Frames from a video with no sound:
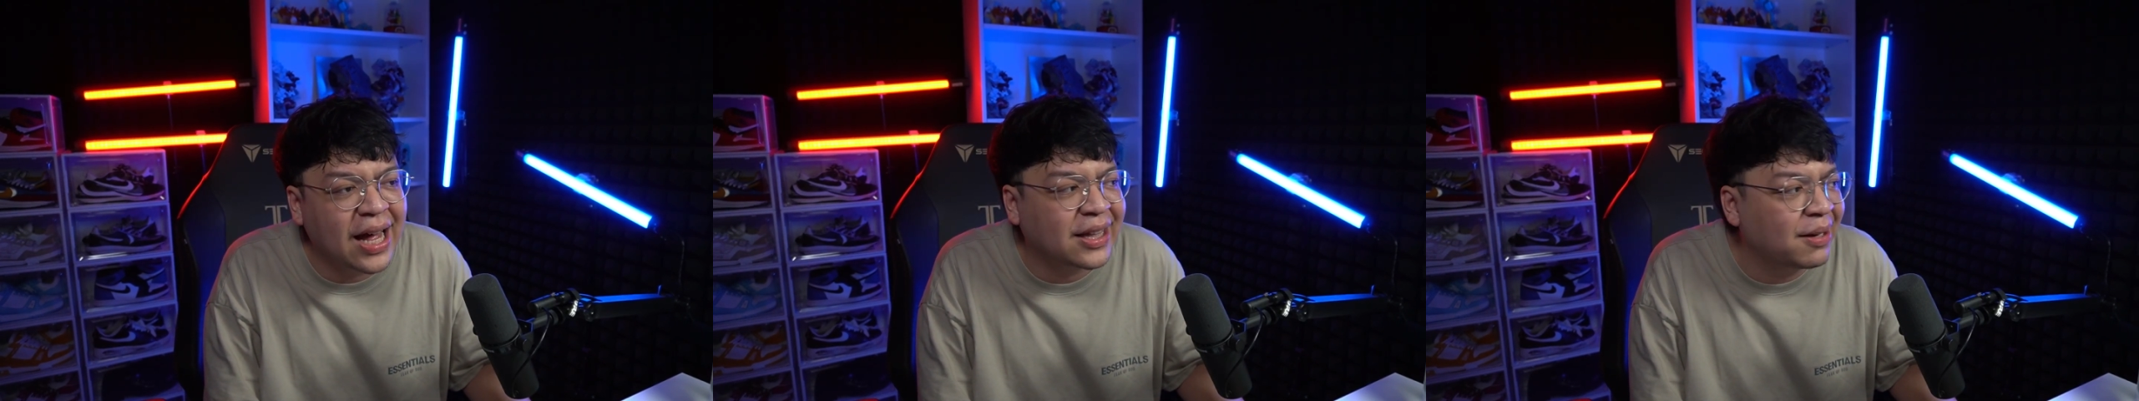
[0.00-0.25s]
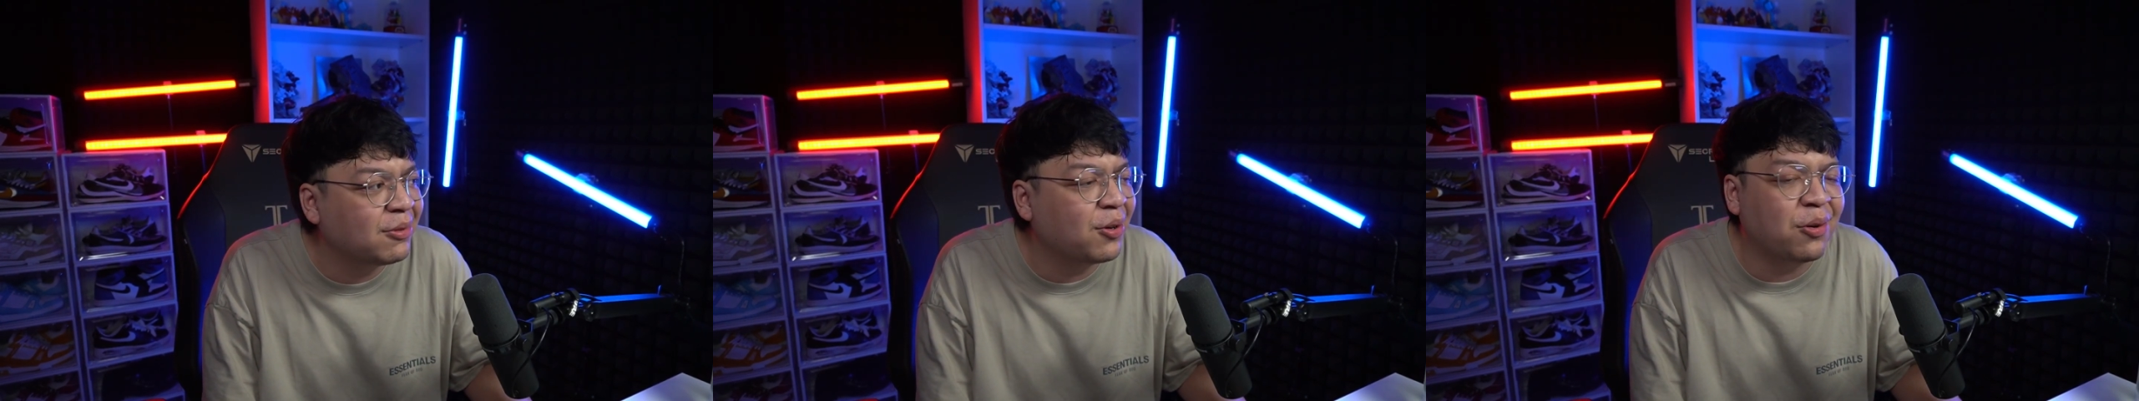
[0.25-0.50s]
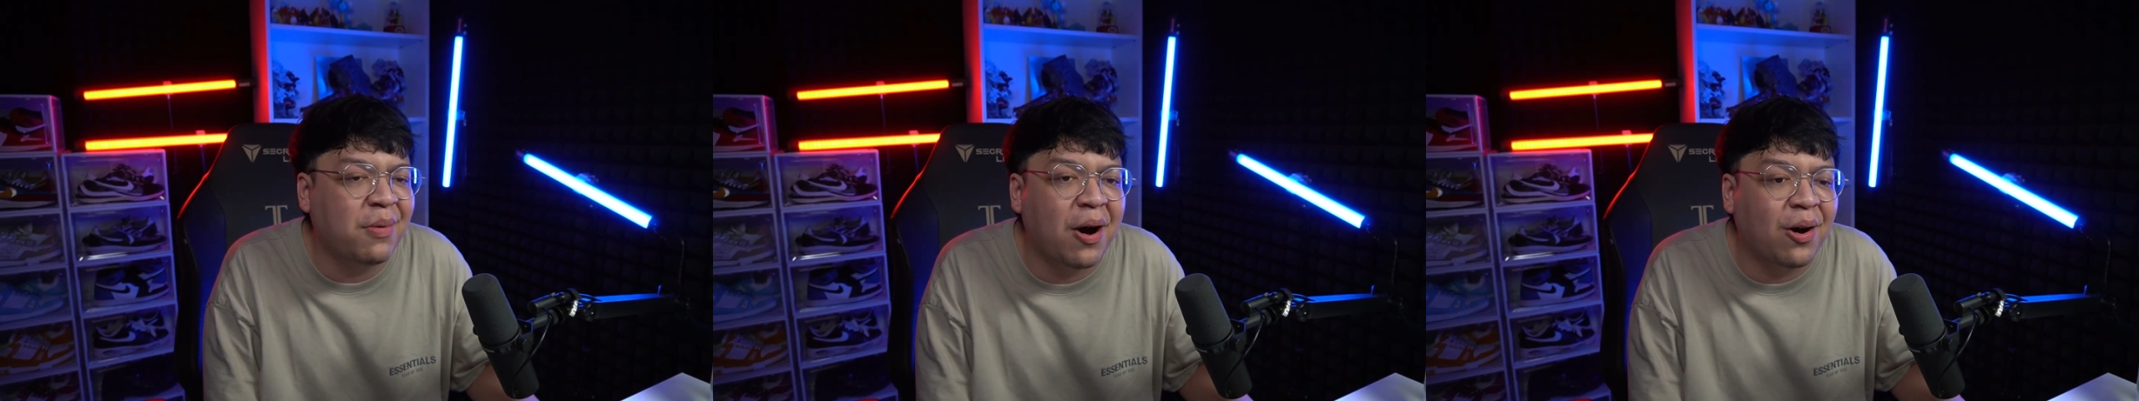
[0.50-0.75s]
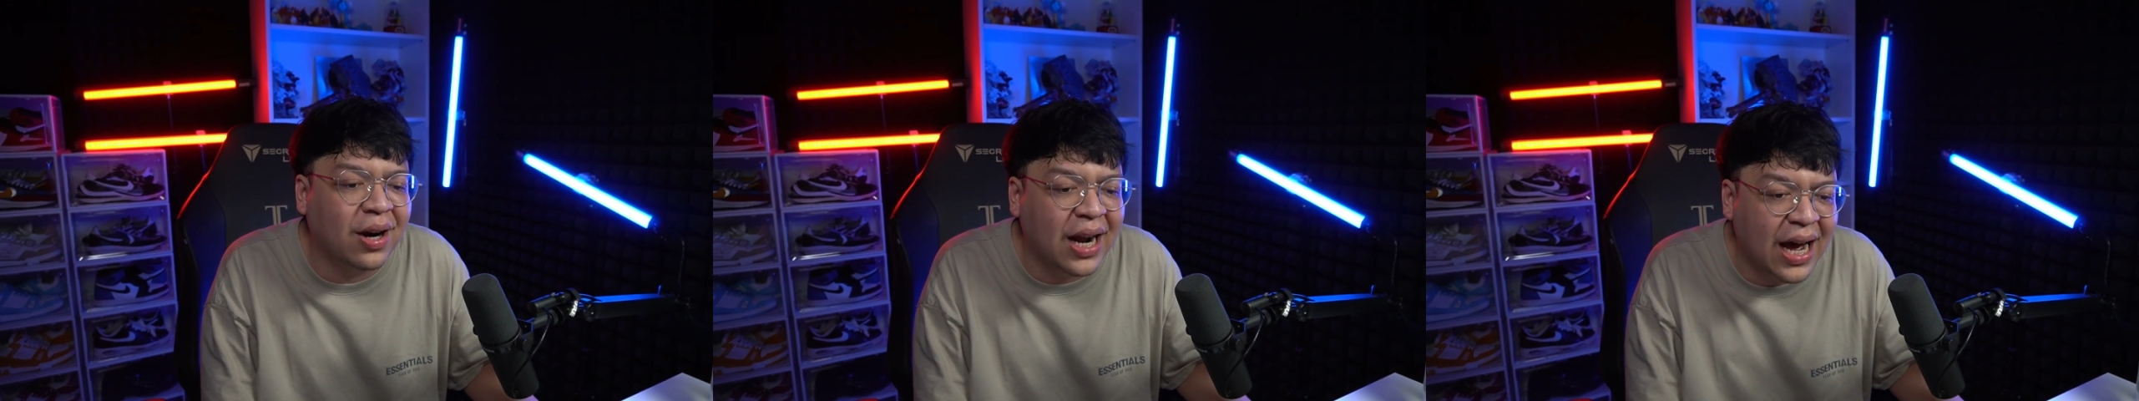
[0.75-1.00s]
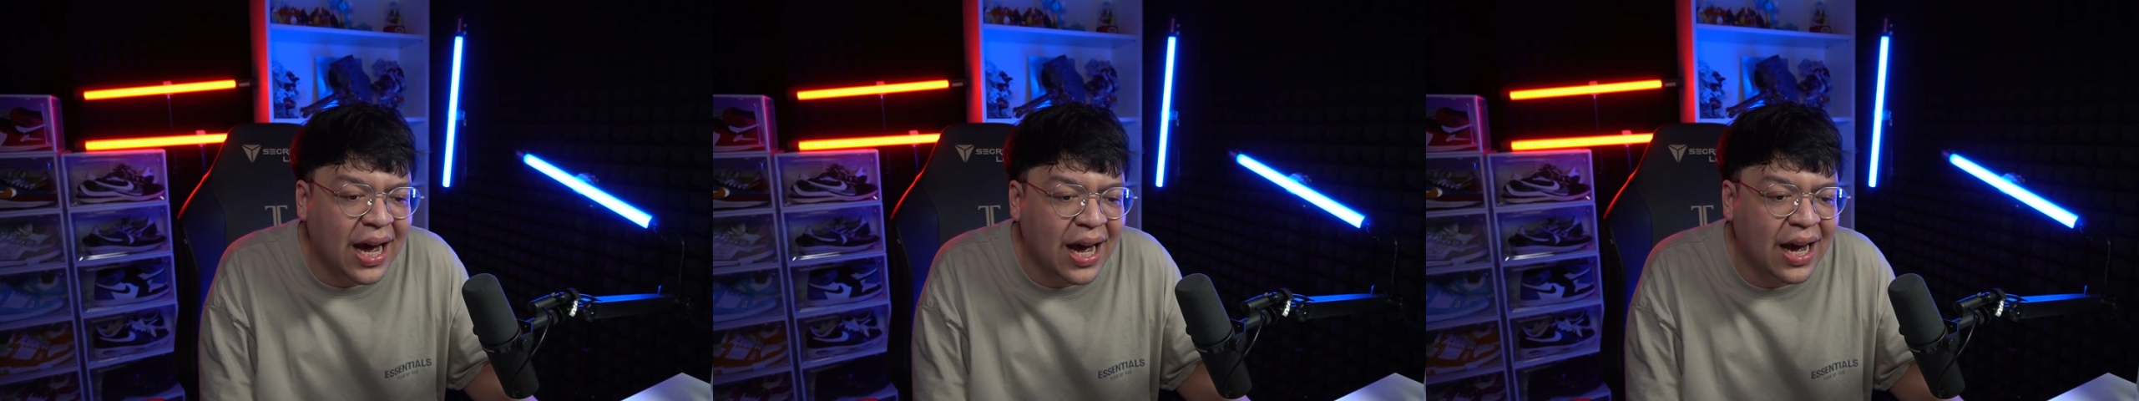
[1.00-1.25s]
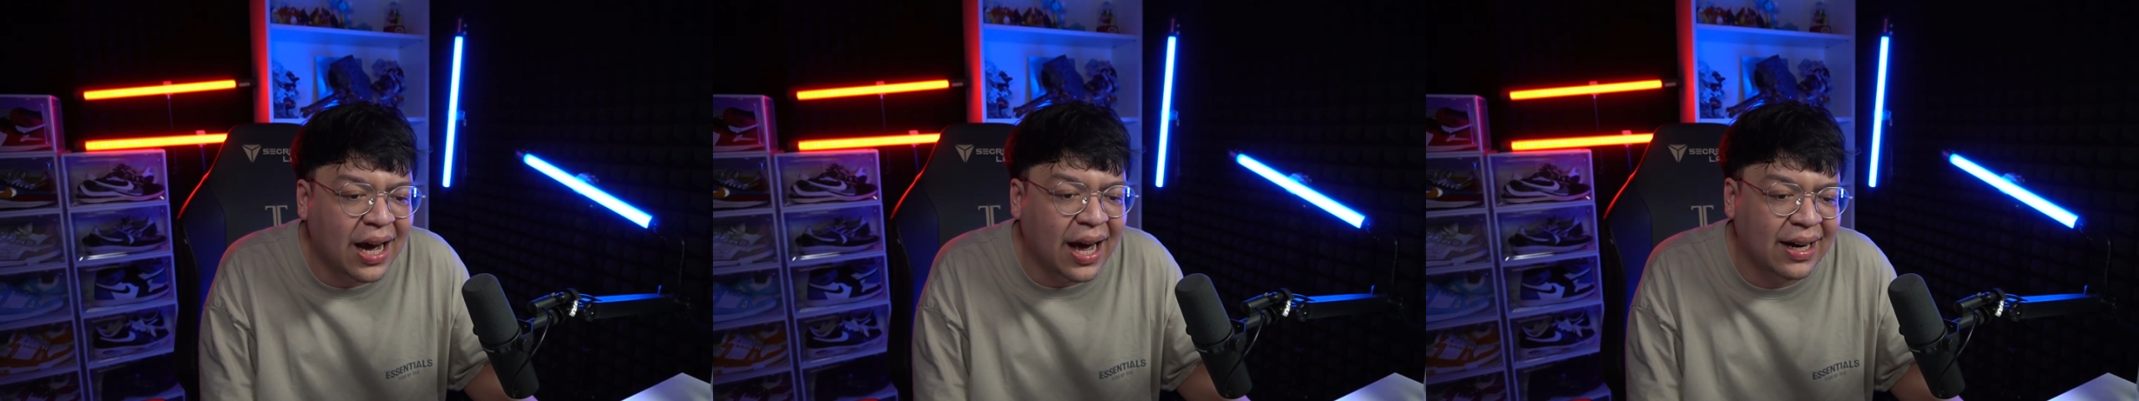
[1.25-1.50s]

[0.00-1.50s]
ATM tapi rumah orang